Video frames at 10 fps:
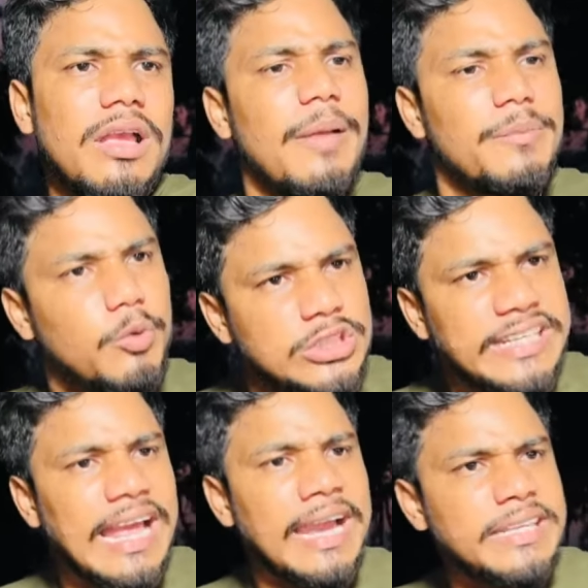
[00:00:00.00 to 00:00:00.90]
আমি বুঝি
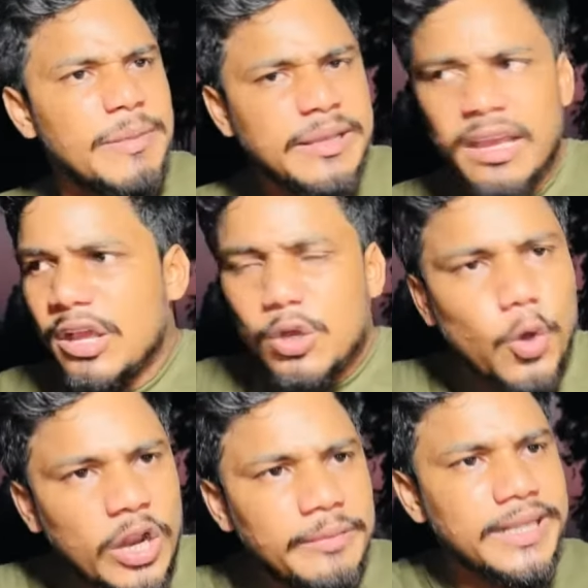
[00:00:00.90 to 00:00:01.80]
না একটা মানে
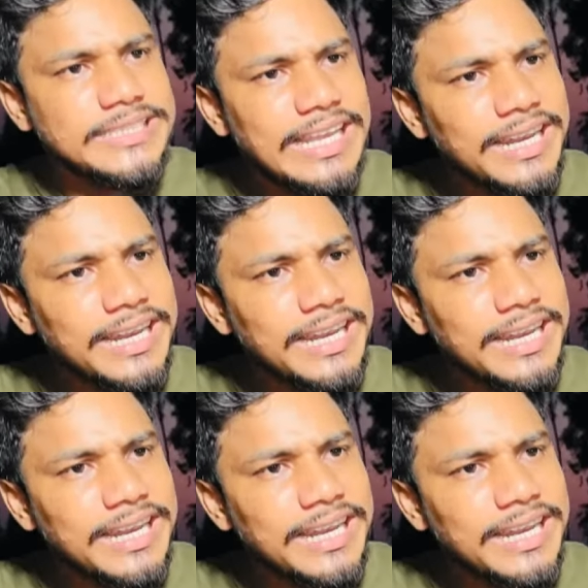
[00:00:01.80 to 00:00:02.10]
গরিবের ছেলের